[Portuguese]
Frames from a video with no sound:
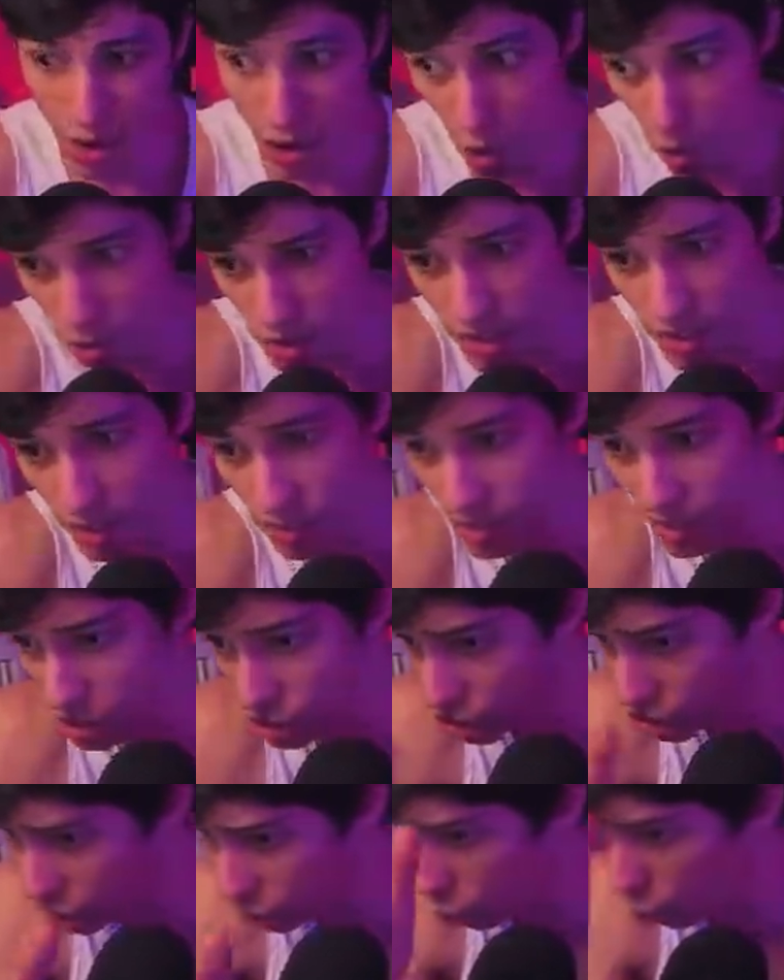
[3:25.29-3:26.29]
Ou senão você
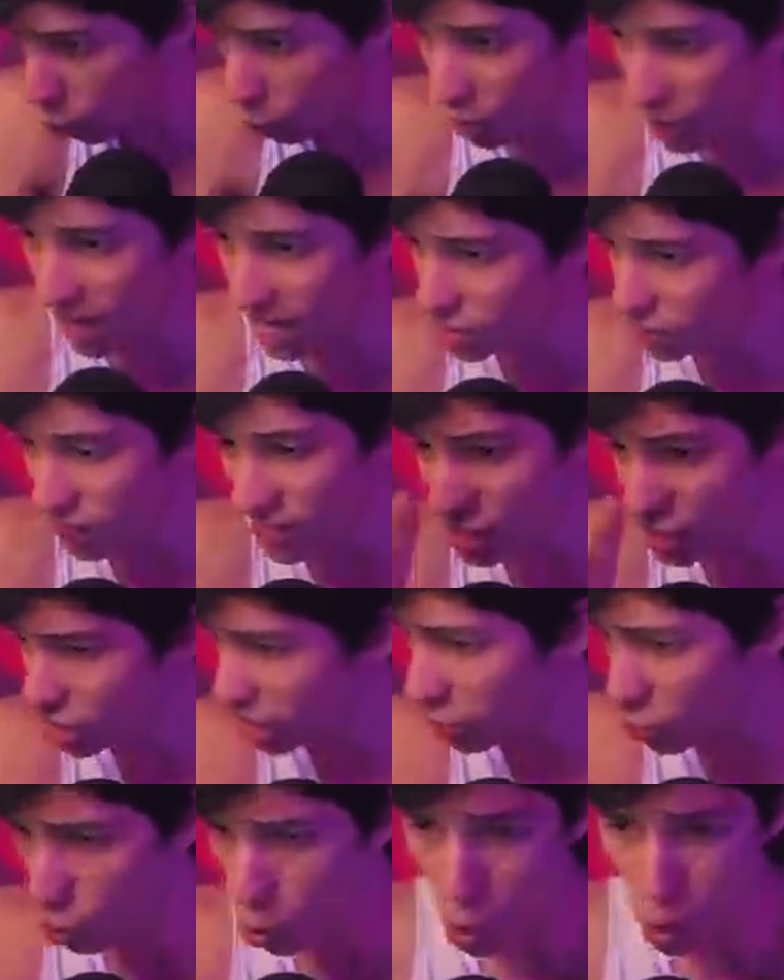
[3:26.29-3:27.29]
tira o colete, vai
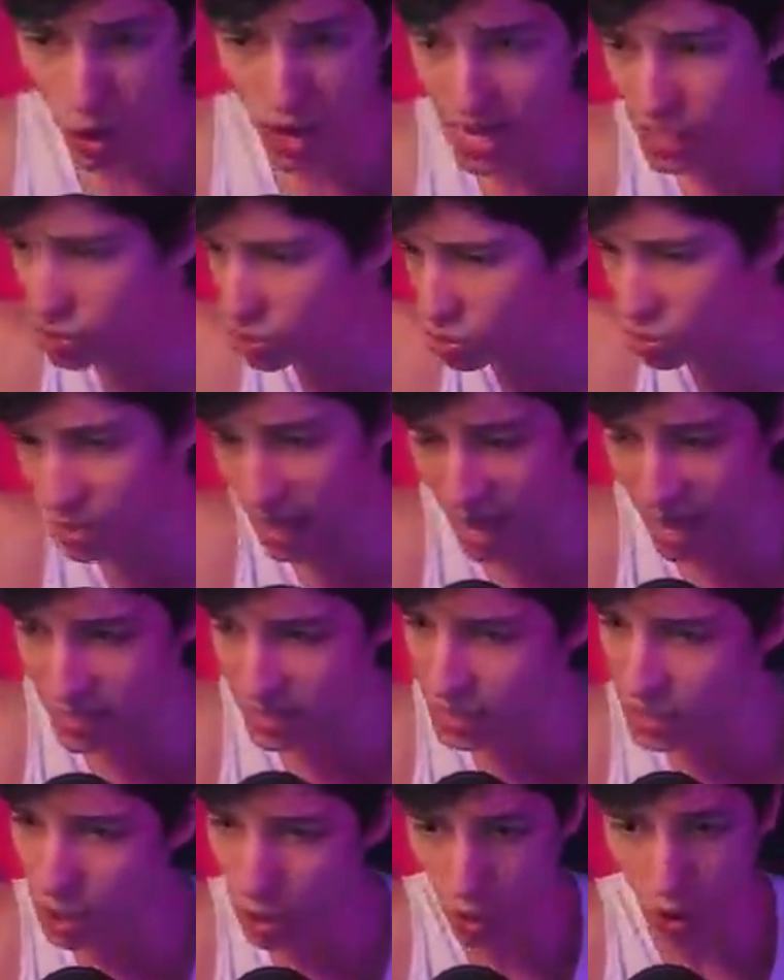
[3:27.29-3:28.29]
tirando o colete dos caras
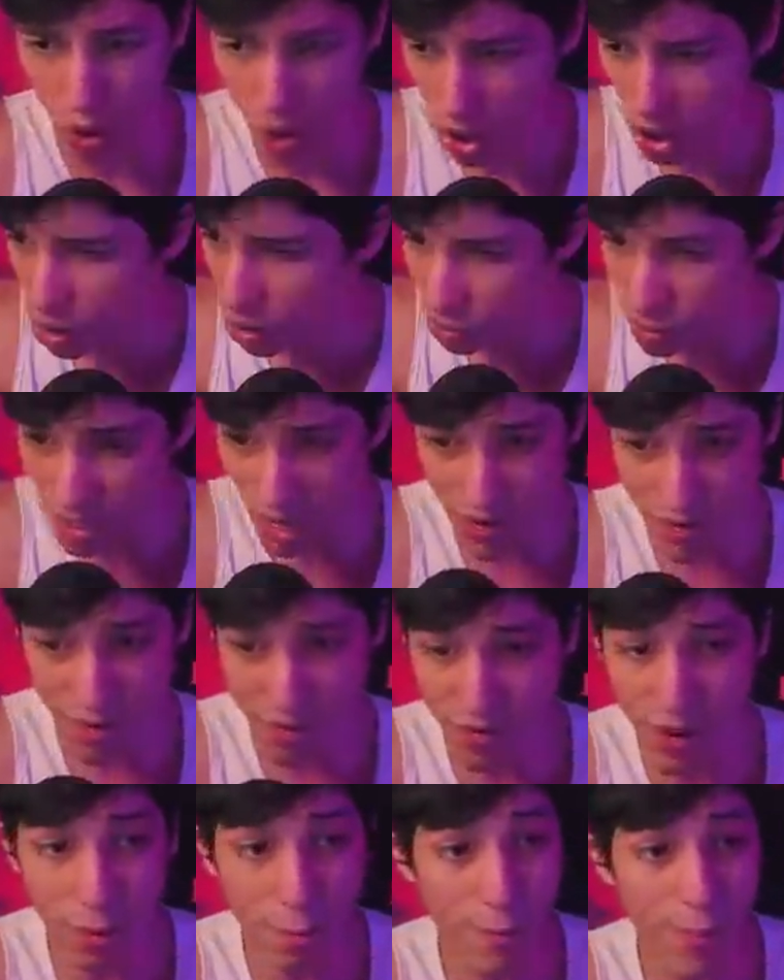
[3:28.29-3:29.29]
assim, ó. Os caras vai
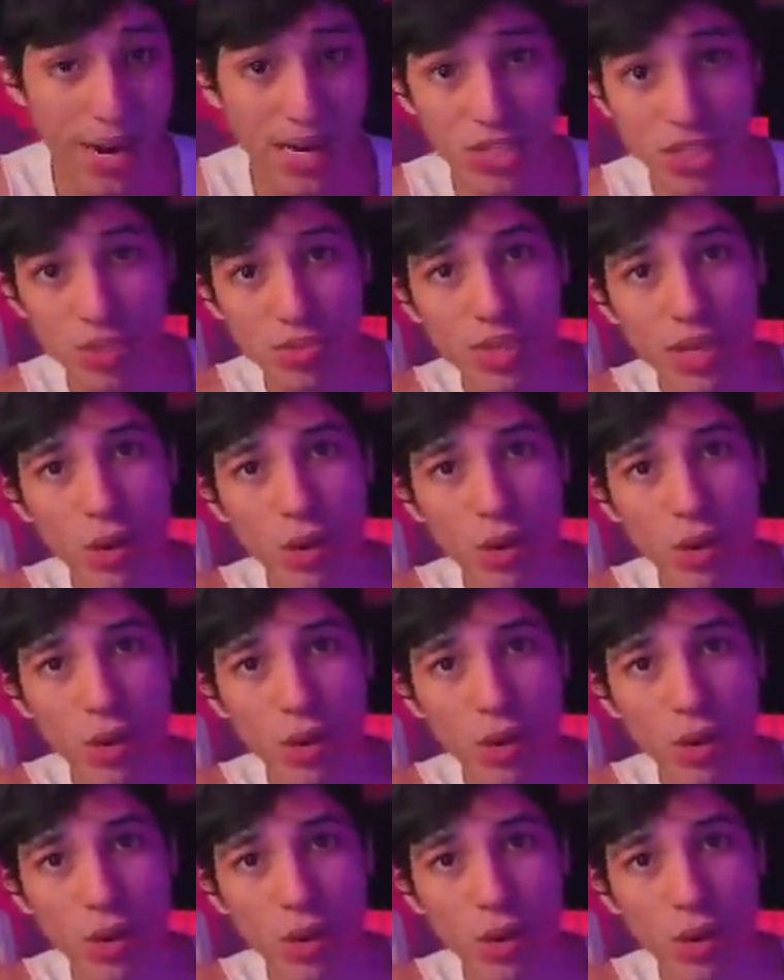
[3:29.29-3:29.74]
ficar ficando perdido sem